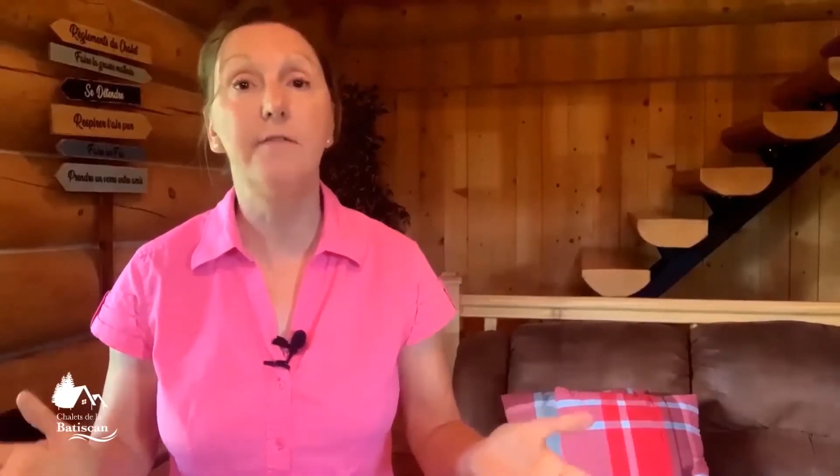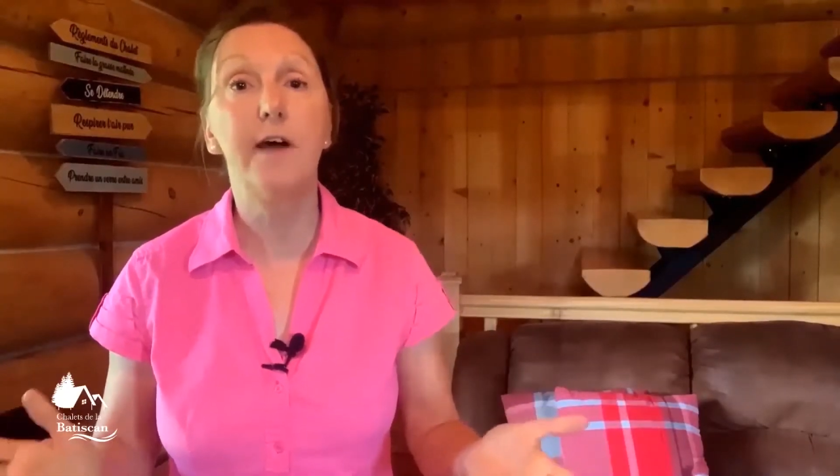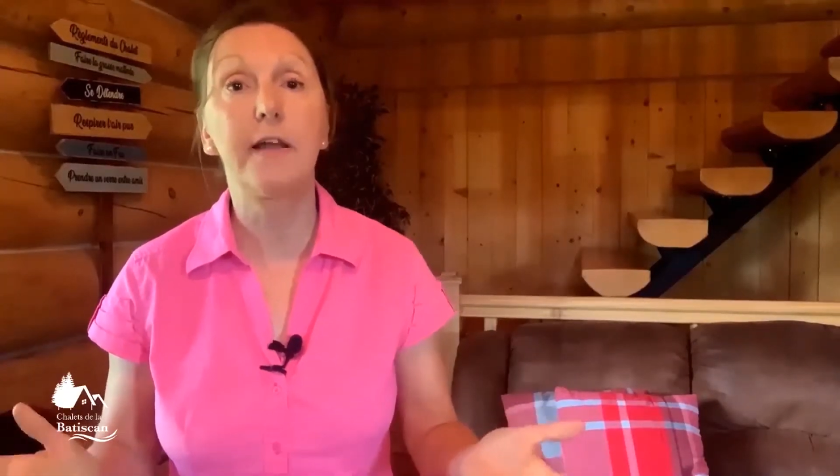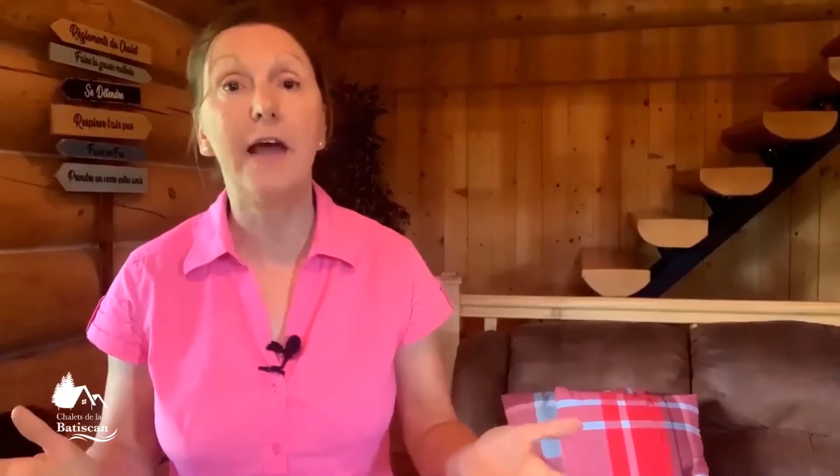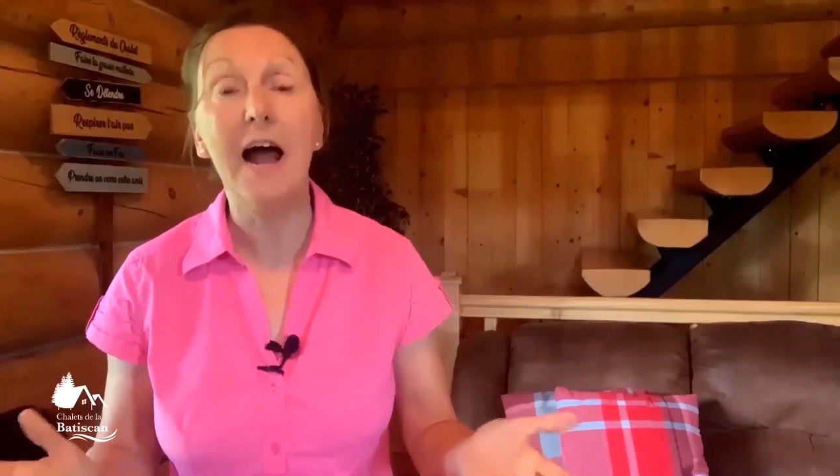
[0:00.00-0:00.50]

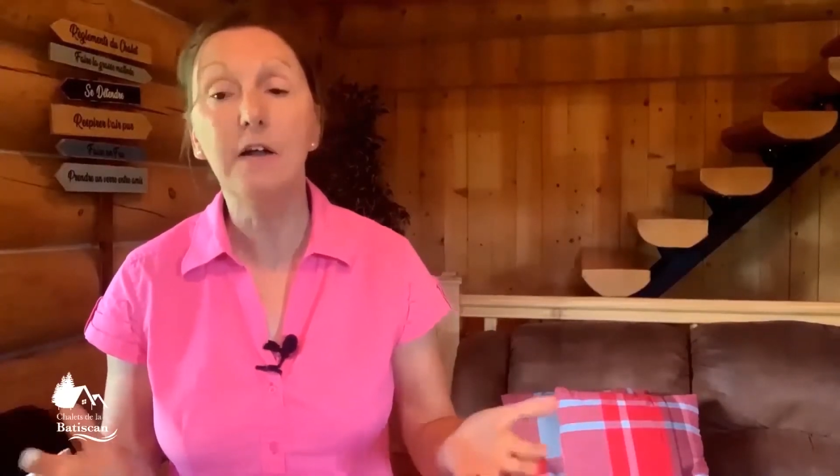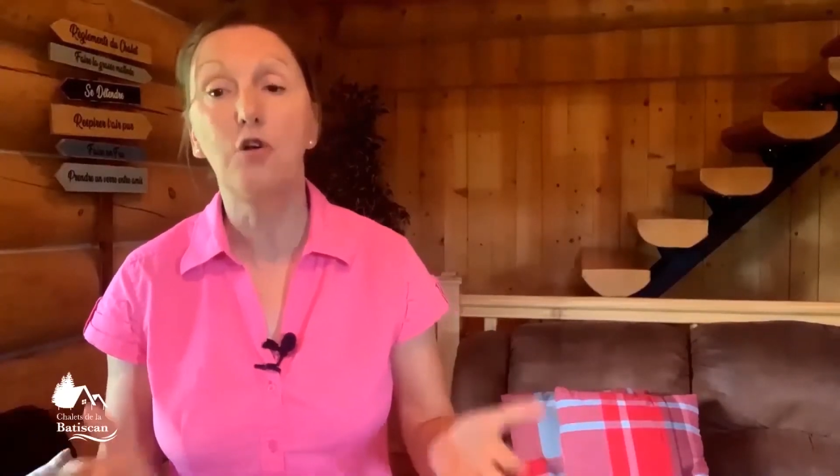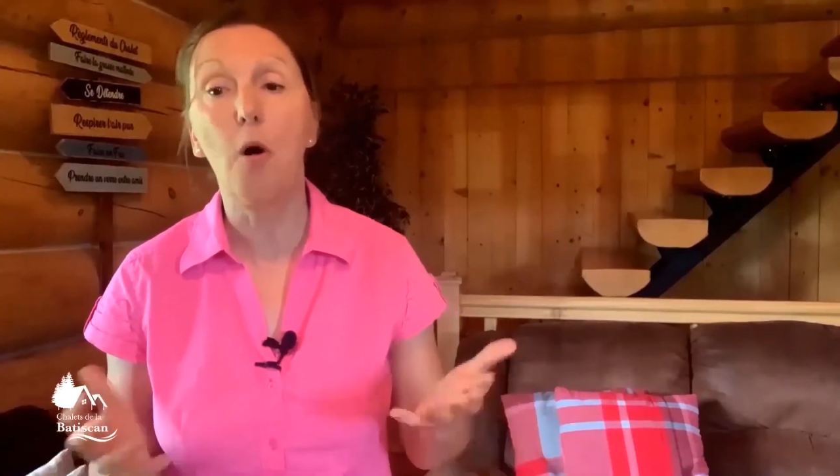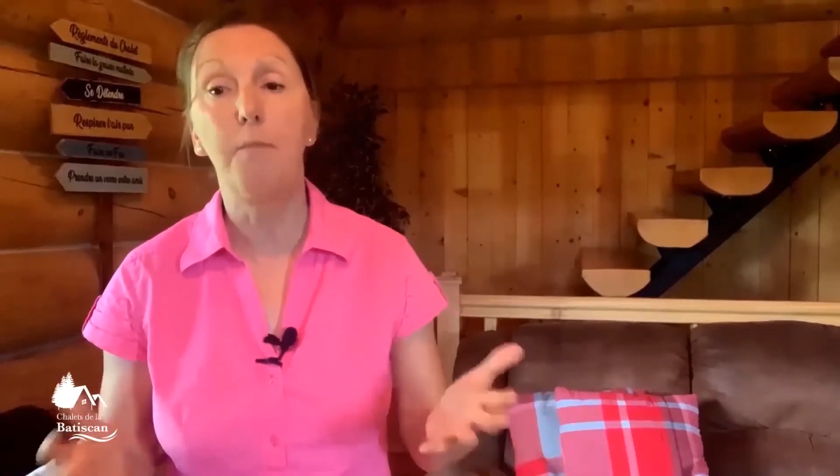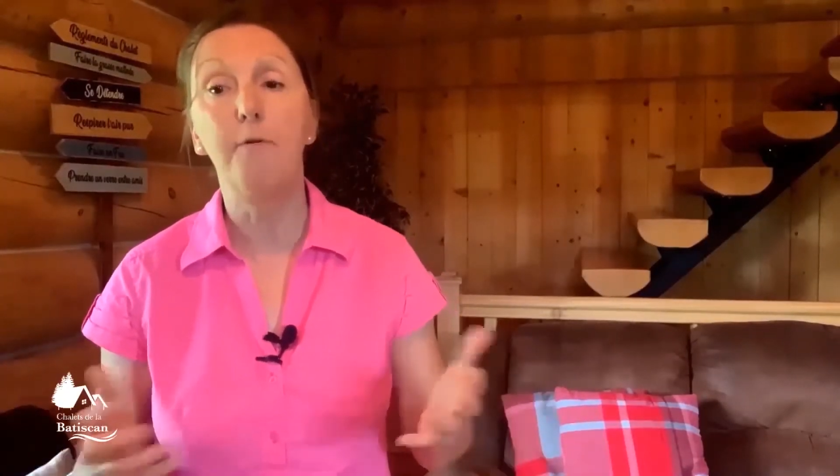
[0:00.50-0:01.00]

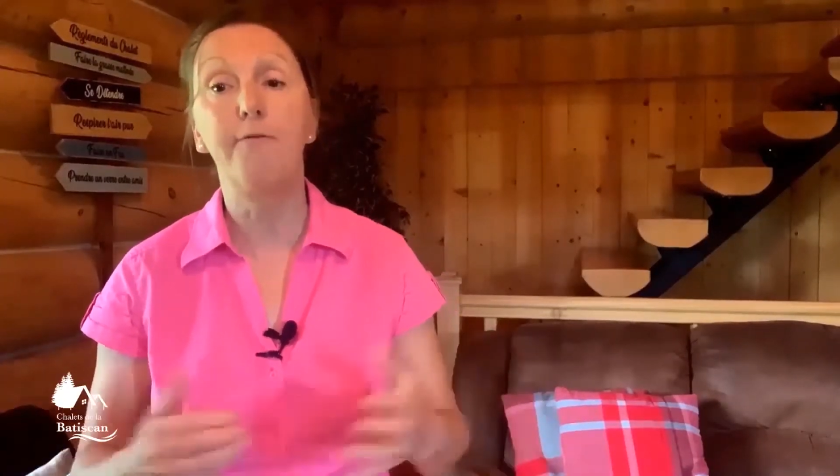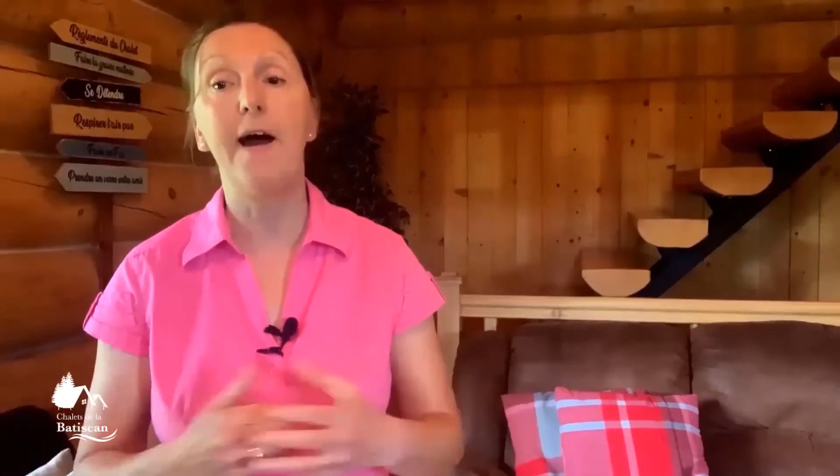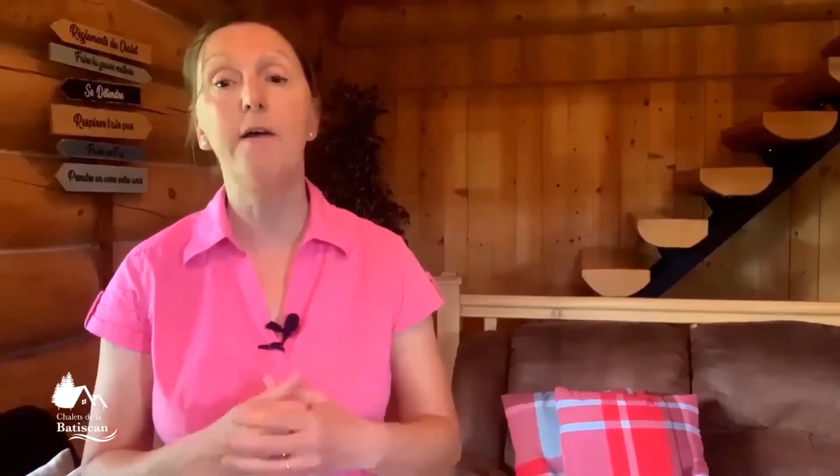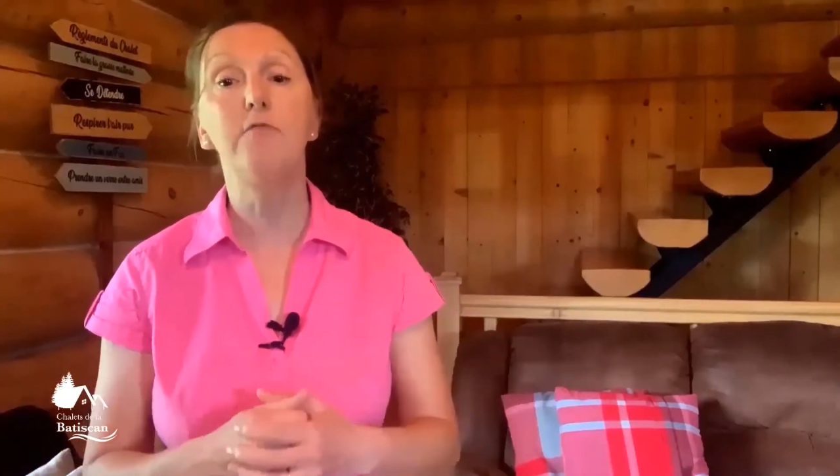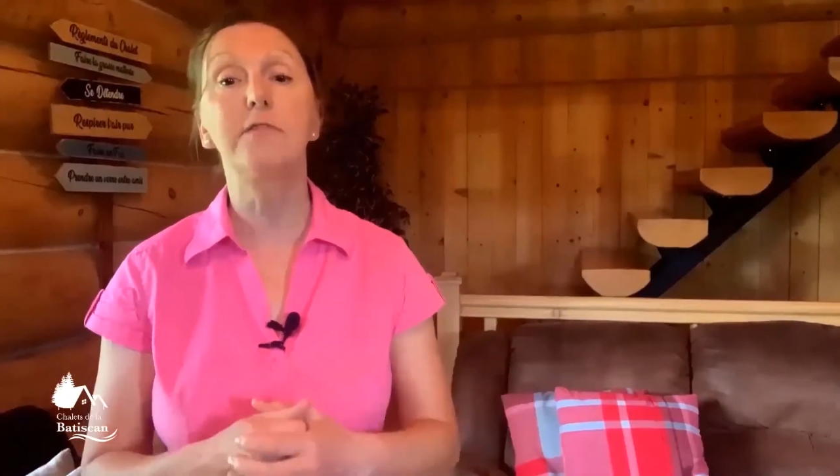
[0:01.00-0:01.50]
hivernales qu'on peut
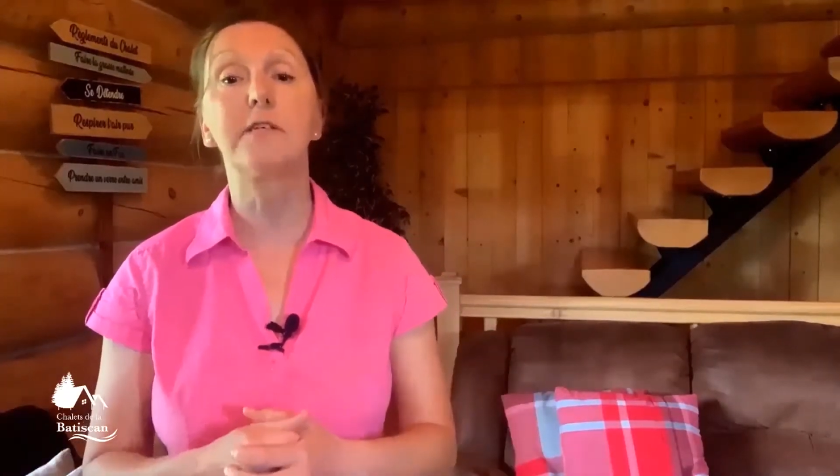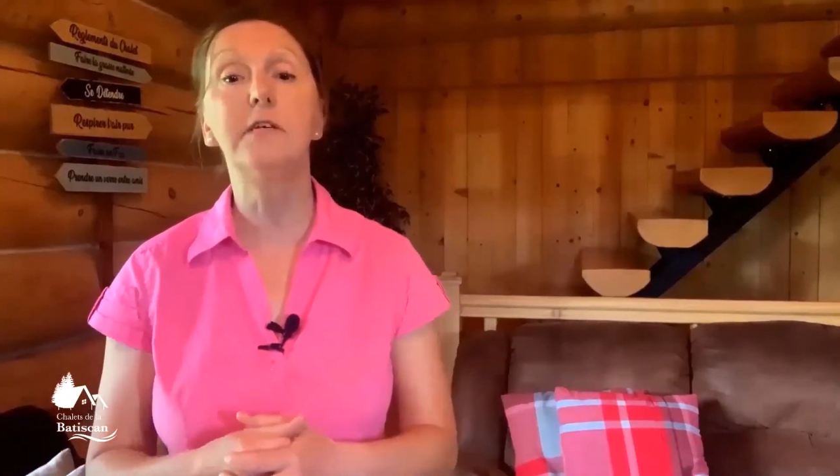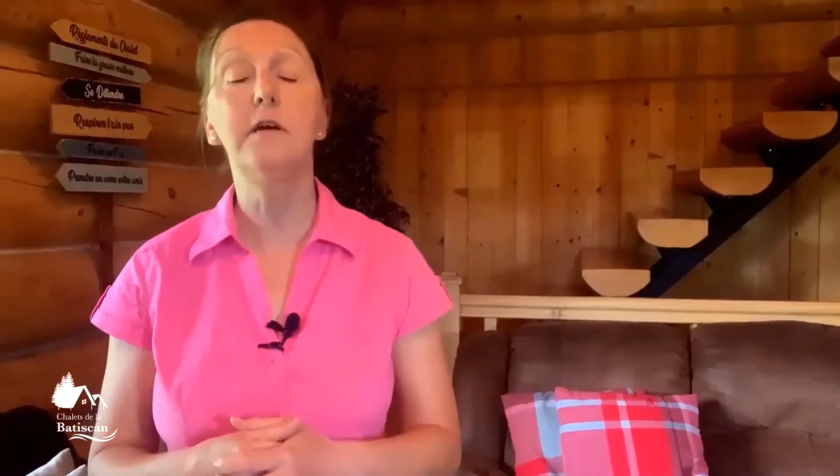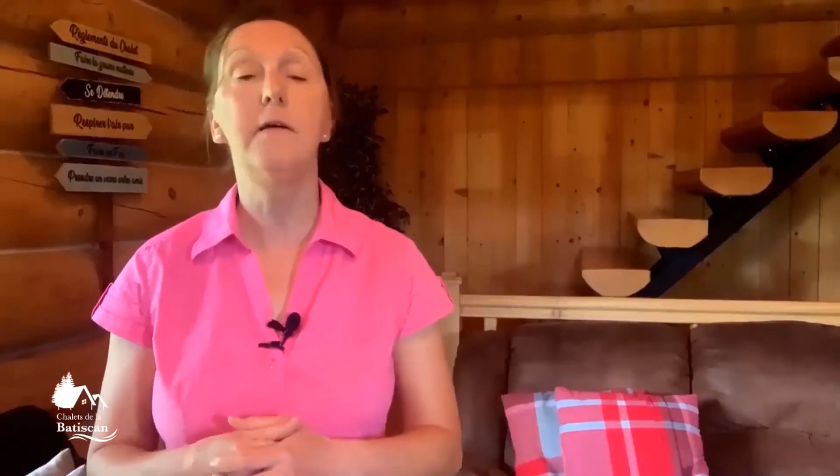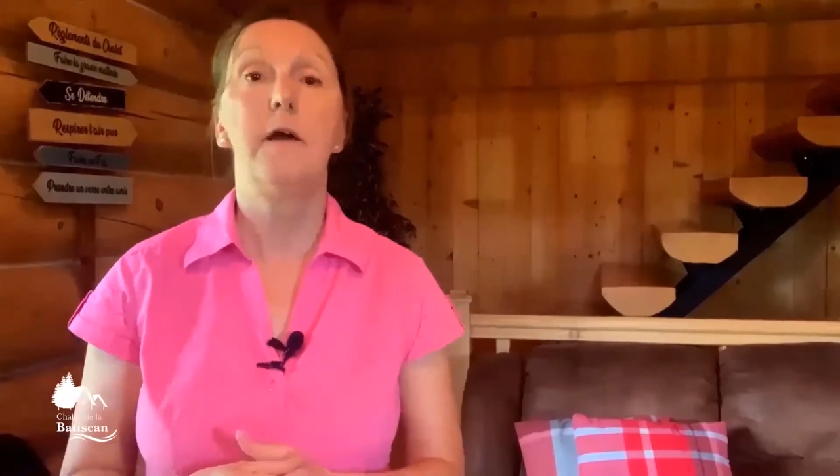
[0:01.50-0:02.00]
faire
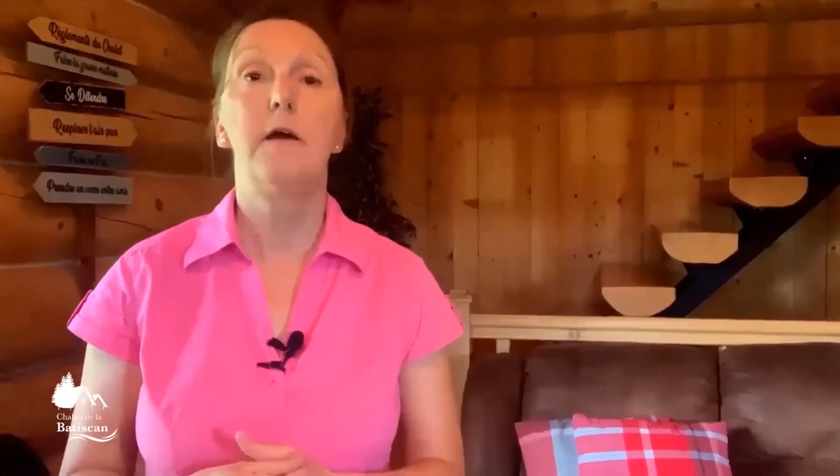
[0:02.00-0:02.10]
aussi